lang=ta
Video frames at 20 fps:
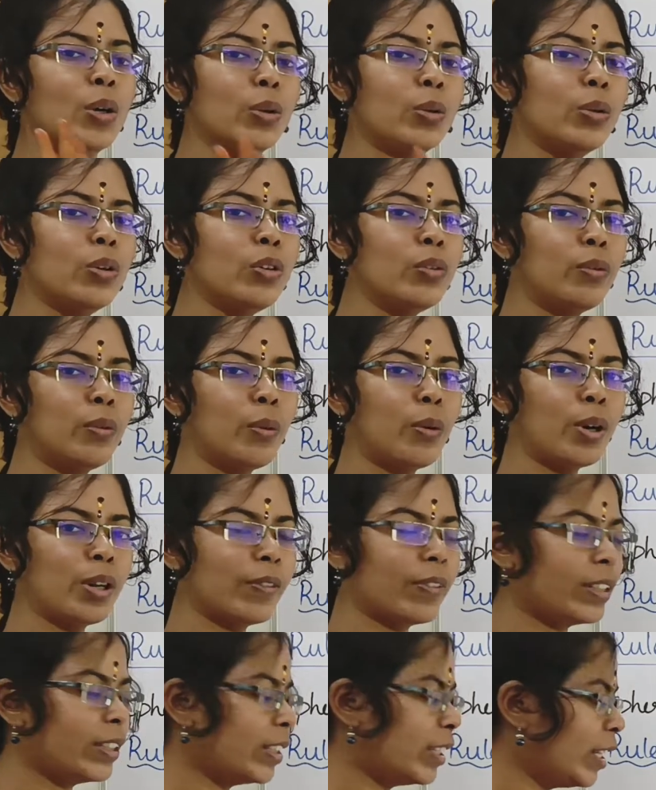ரூல்
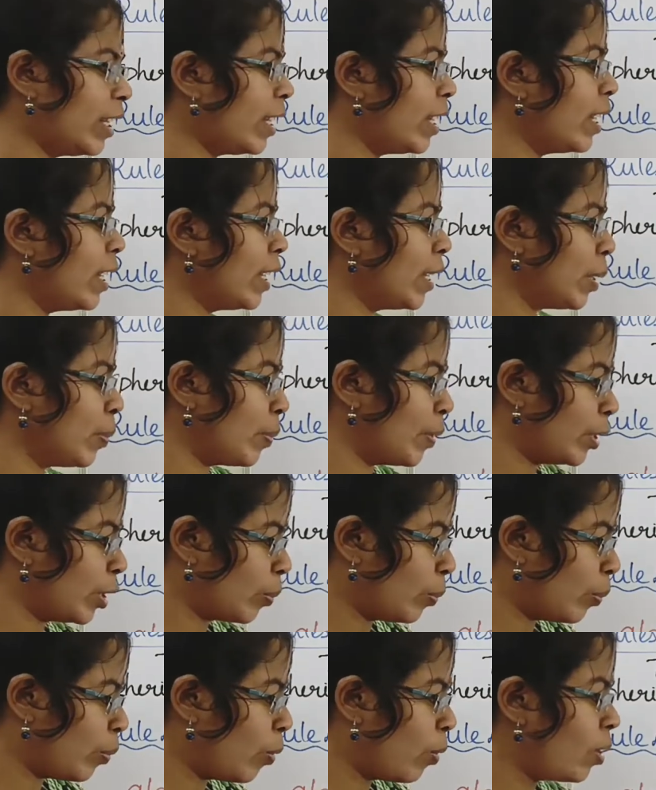ஃபோர் வந்து இப்போ
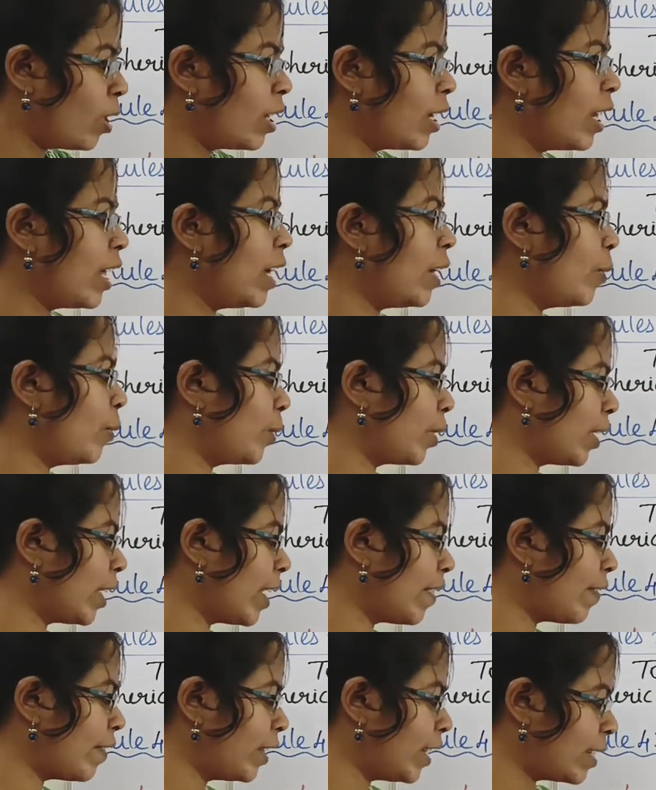இந்த போலில் ஒரு
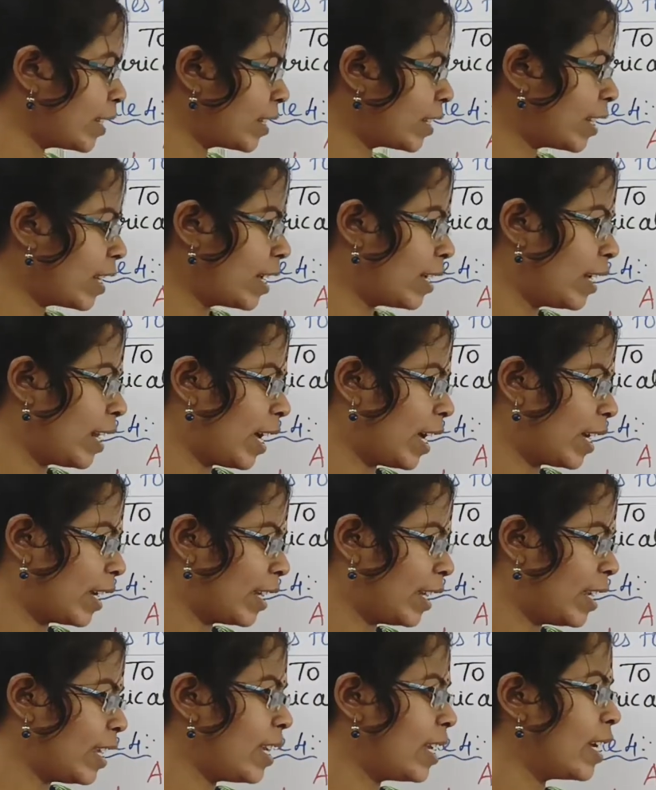ரே வந்து இன்சிடென்ட்
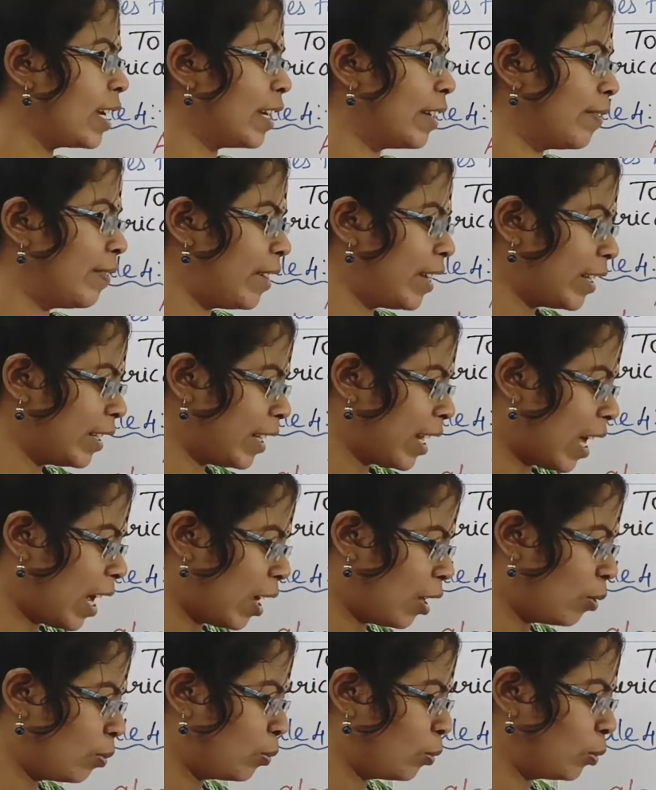ஆகி ரிஃப்ளெக்ட்
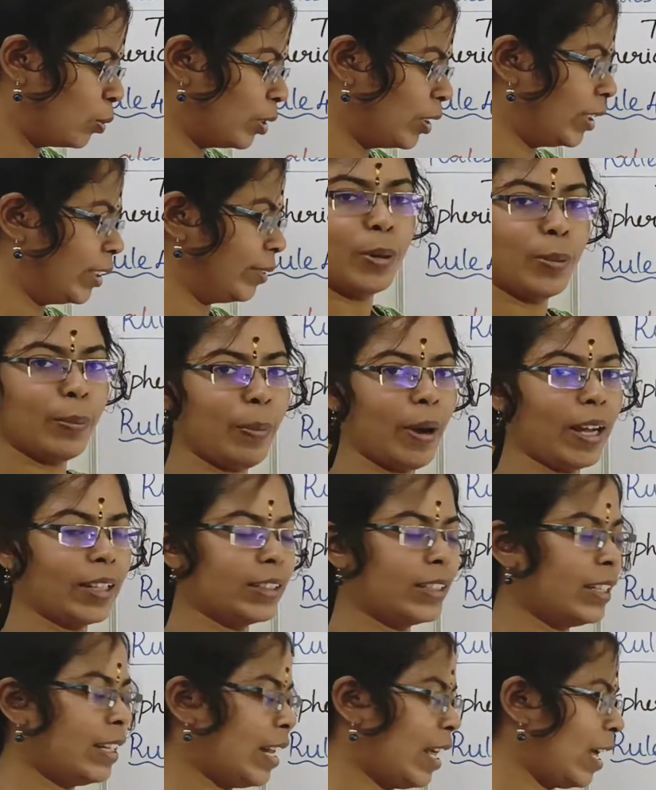ஆகும்போது ஒரு
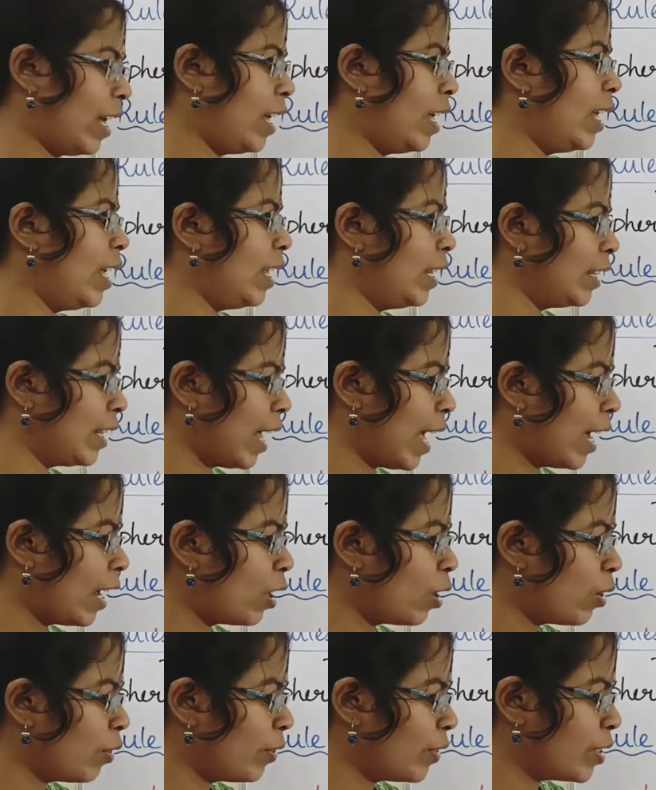பாத்தில் இந்த
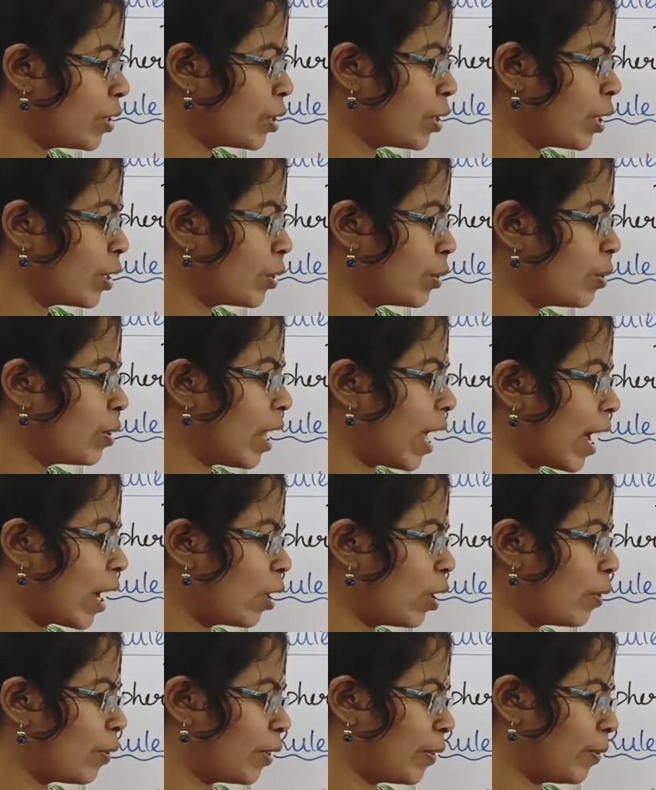ஆங்கிள் ஆஃப் இன்சிடென்ஸும் இந்த
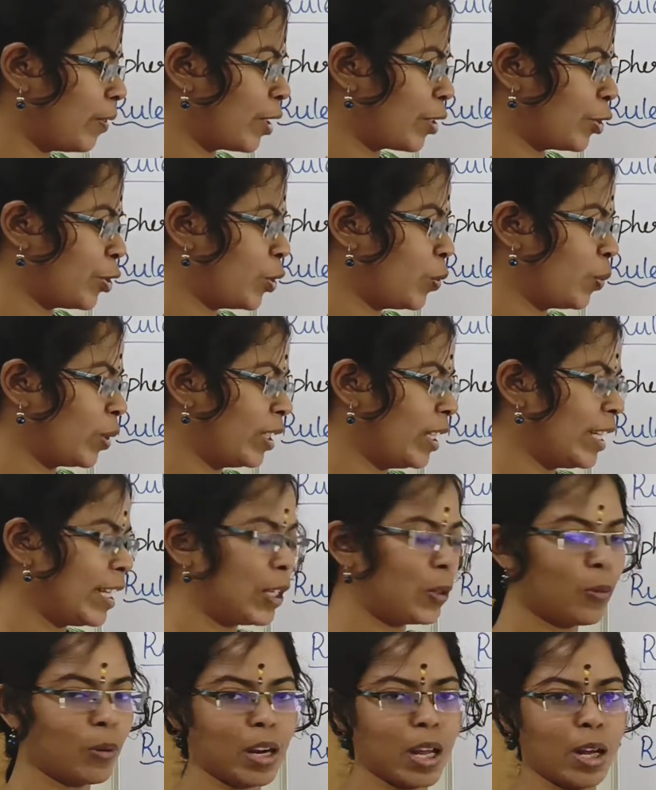ஆங்கிள் ஆஃப் ரிஃப்ளெக்ஷனும் வந்து
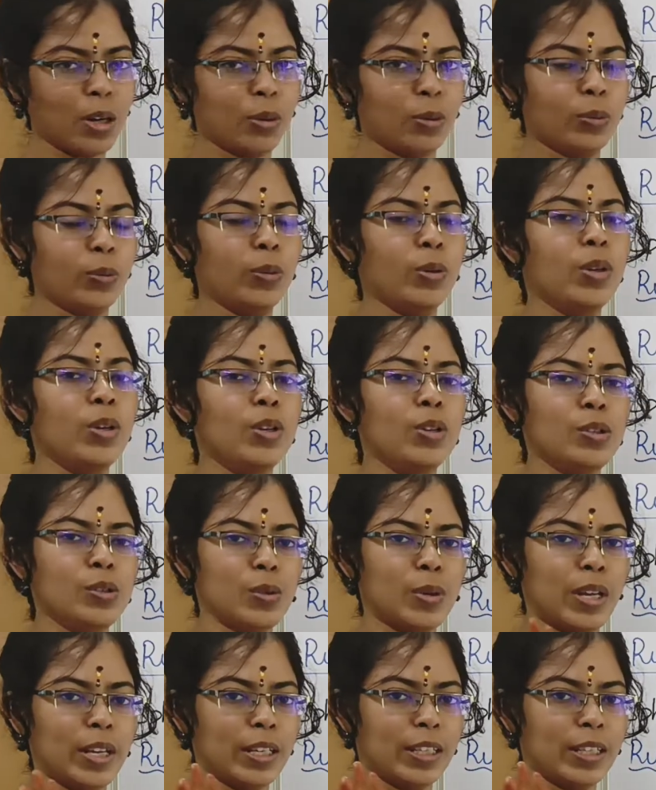ஈக்குவலாக இருக்கும் ஸோ